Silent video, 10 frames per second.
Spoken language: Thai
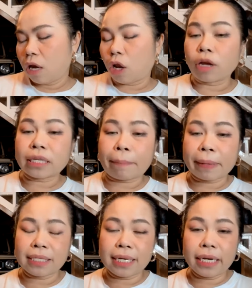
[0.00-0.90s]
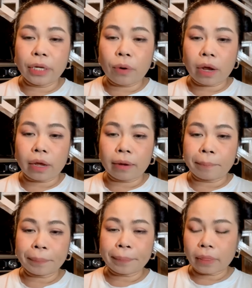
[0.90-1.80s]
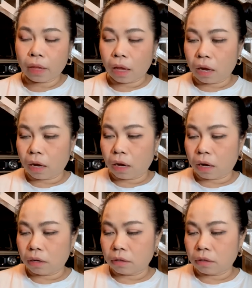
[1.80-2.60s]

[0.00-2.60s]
แล้วก็จะไปซื้อนี่ด้วยเอ่อ